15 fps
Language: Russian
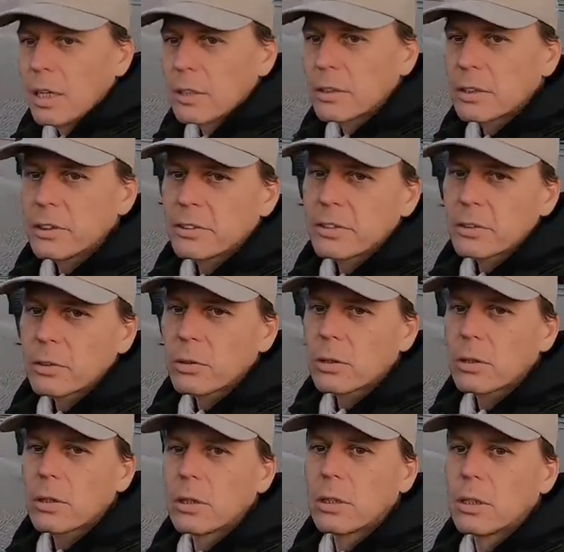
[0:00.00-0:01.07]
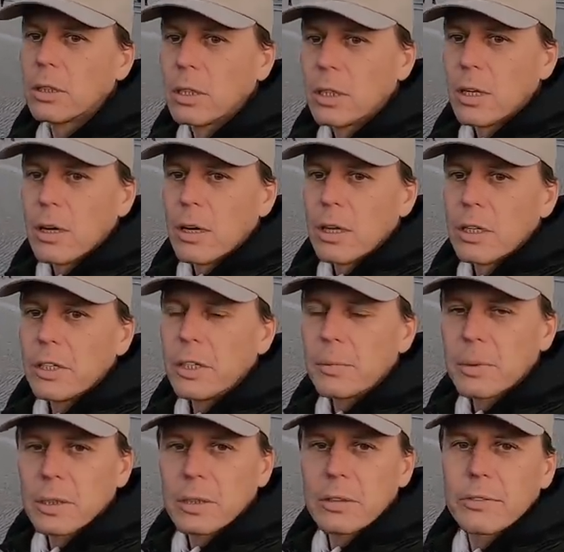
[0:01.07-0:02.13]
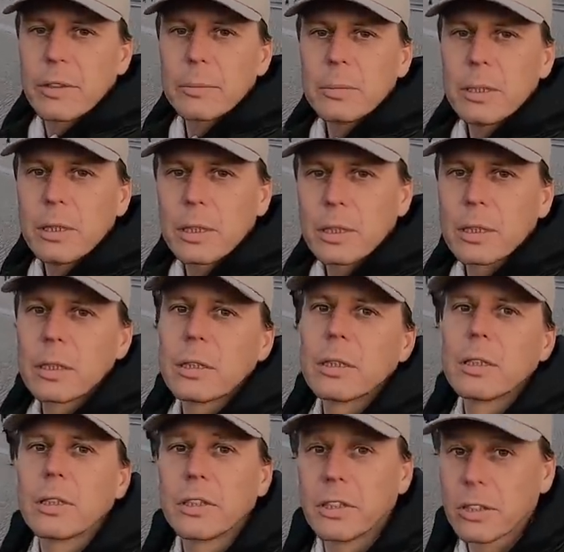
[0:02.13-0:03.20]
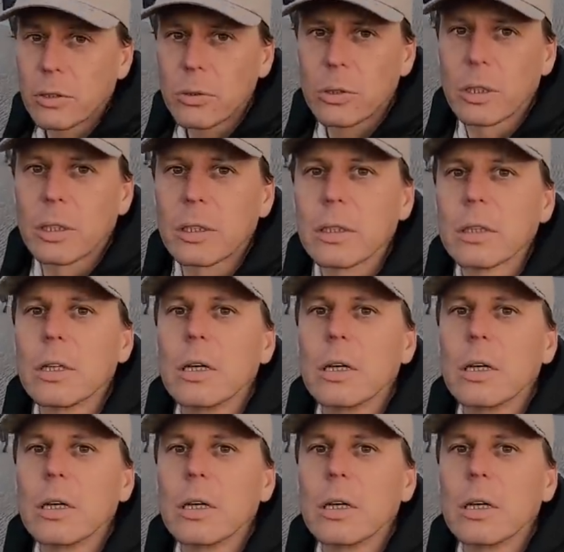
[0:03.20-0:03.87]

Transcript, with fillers: нанесено имя и фамилия героя,